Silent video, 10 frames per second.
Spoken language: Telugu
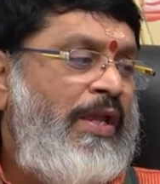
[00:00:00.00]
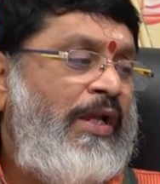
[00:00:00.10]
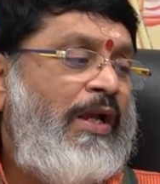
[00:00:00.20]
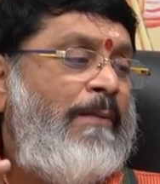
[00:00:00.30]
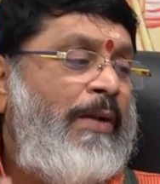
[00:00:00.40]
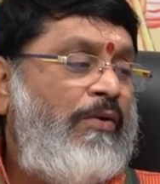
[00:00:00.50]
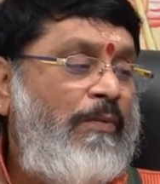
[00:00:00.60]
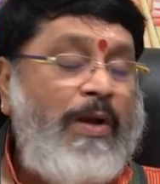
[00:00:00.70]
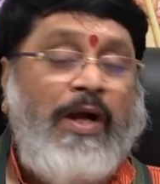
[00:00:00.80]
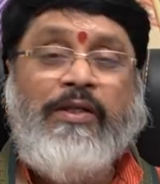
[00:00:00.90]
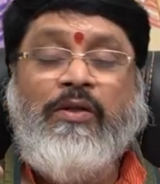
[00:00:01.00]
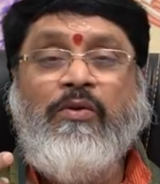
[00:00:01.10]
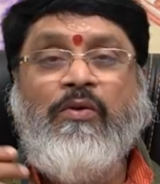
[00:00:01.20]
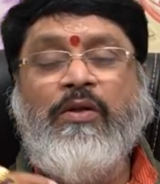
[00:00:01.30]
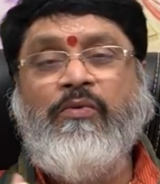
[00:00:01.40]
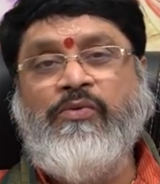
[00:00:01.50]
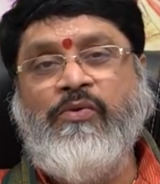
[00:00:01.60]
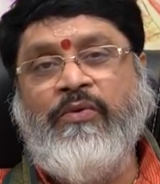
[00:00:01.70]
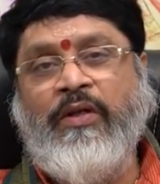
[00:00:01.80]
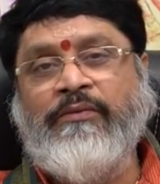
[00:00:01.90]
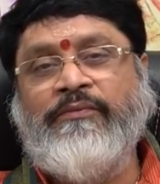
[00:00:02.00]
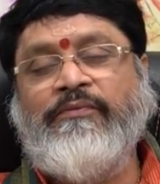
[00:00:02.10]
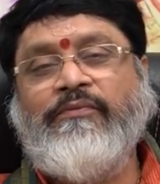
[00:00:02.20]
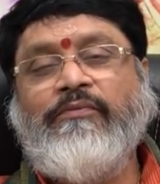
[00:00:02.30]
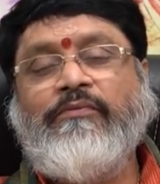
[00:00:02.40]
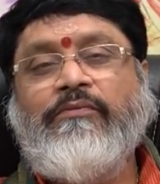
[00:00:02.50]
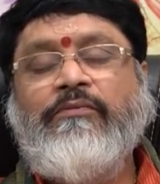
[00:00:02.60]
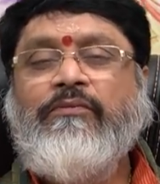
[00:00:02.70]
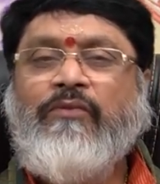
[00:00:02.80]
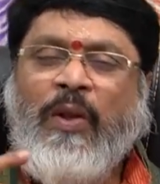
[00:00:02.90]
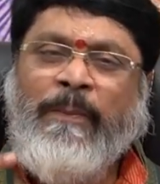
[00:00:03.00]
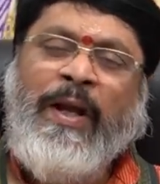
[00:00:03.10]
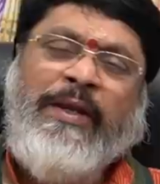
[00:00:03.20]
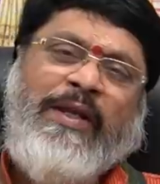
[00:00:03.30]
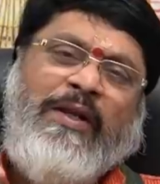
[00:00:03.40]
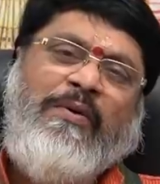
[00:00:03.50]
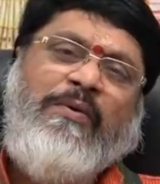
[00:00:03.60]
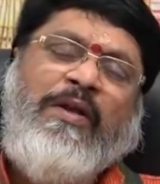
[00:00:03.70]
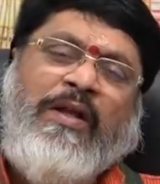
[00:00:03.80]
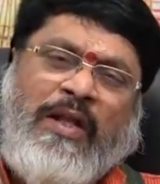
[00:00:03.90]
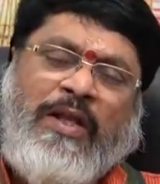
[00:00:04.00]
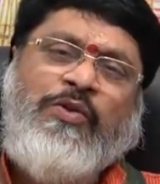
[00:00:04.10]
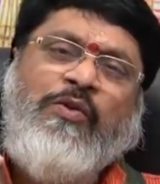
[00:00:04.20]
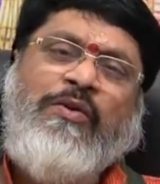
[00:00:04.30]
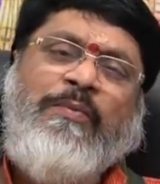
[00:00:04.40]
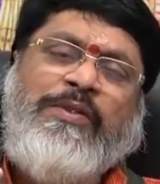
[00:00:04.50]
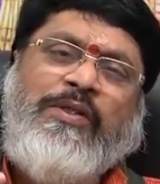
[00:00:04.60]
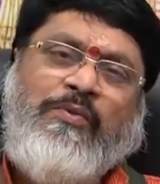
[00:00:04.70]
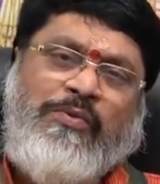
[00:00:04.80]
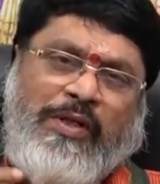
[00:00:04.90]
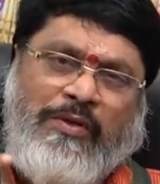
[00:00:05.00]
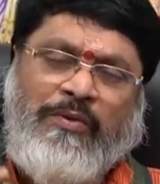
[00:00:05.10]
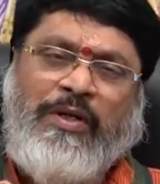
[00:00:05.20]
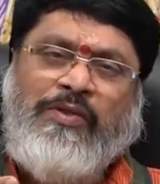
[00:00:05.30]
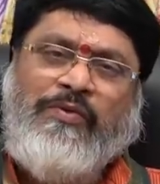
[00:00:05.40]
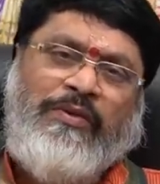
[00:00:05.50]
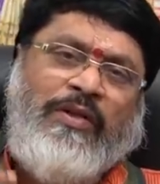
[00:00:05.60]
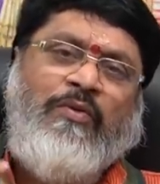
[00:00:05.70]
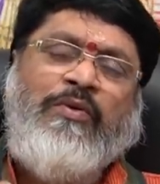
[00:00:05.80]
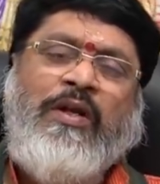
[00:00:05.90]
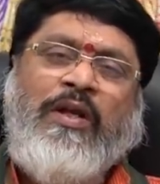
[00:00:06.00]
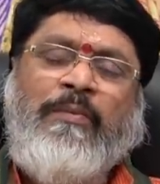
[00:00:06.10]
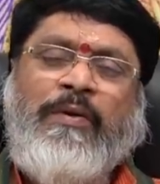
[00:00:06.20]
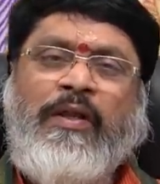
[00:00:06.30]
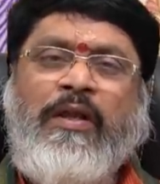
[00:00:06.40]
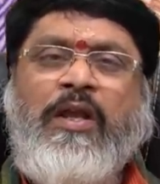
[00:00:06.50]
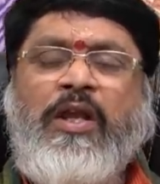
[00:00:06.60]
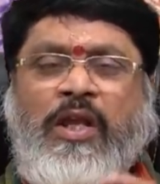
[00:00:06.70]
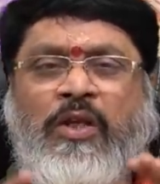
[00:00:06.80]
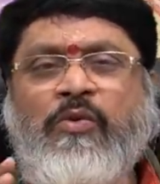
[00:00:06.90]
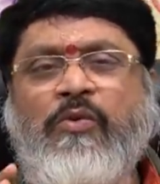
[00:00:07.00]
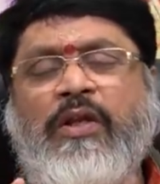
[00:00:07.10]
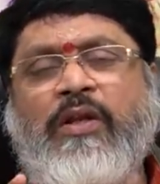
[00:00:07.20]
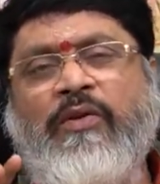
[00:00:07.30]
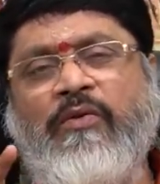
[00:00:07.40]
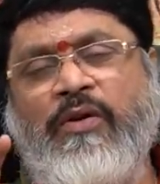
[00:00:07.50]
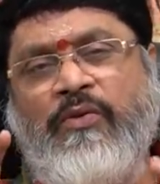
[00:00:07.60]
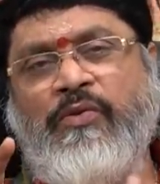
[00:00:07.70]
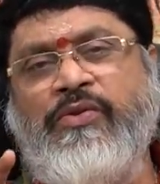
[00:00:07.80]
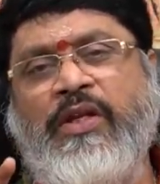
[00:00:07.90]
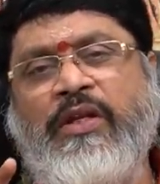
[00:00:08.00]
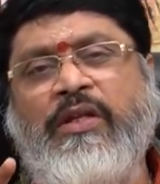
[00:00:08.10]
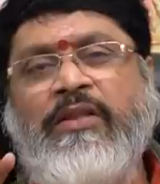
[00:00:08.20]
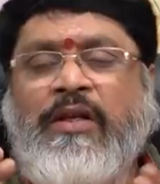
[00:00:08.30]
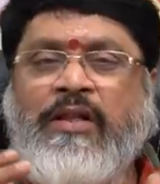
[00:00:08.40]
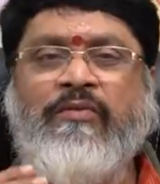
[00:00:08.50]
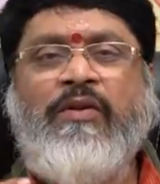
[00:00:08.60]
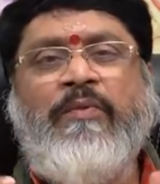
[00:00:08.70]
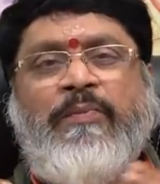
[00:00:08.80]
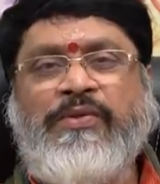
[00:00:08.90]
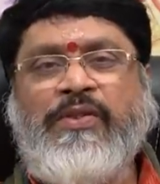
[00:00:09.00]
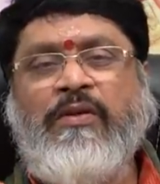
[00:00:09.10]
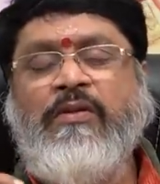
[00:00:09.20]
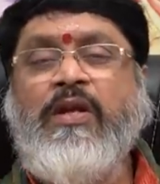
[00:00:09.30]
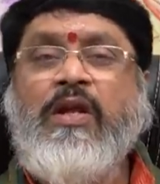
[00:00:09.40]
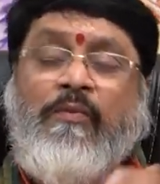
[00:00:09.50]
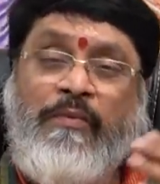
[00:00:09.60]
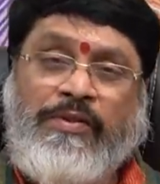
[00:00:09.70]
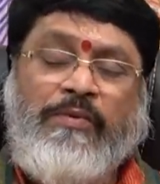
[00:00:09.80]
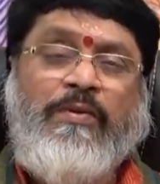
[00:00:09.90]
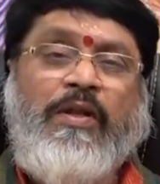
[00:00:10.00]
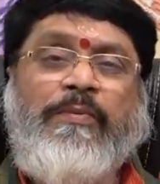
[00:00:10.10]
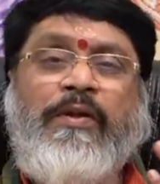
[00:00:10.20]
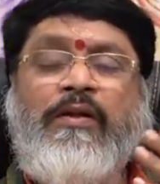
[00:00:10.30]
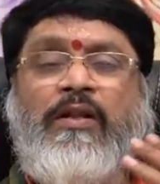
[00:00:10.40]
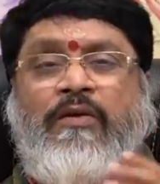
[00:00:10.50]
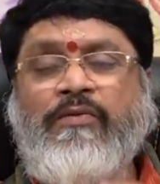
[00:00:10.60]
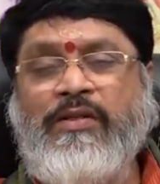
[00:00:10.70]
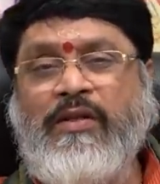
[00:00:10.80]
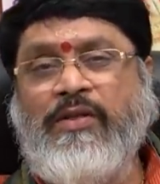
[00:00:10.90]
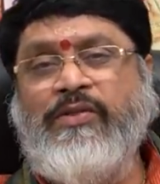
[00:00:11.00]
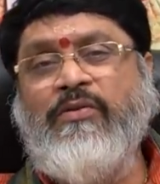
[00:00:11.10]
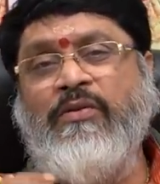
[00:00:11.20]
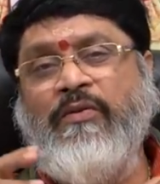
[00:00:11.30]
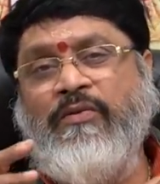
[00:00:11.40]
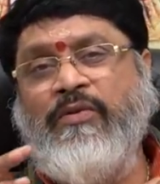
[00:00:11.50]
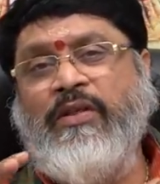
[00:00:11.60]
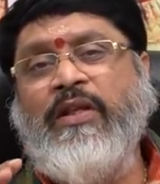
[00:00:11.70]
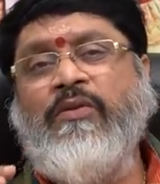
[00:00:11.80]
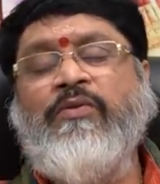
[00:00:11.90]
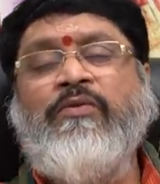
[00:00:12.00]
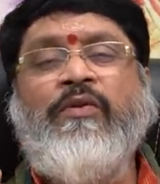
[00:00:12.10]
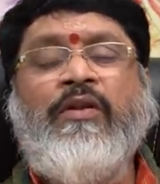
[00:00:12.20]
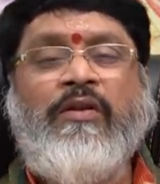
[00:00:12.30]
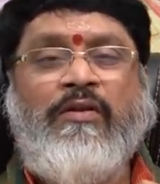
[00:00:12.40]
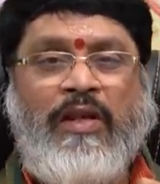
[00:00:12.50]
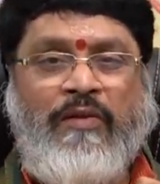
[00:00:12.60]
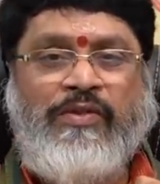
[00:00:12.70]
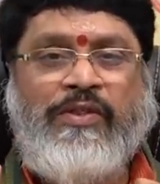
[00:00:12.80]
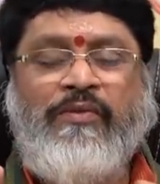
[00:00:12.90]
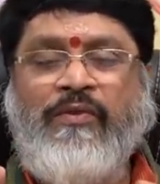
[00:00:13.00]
ఇక మనకు భాగ్యంలో ఉన్న కుజుడు ఉన్నాడు భాగ్యంలో రాజయోగం ఇచ్చే కుజుడు అక్కడ ఉన్నాడు సొంత ఇంట్లో ఉన్నాడు కాబట్టి ఏదో ఒక రకమైన ఒక అదృష్టాన్ని తండ్రి ద్వారా ఇప్పిస్తారు వంశపారంపర్యంగా రావాల్సిన ఆస్తుల్లో ఉంటే దాన్ని కొంతవరకు రిలీఫ్ చేసి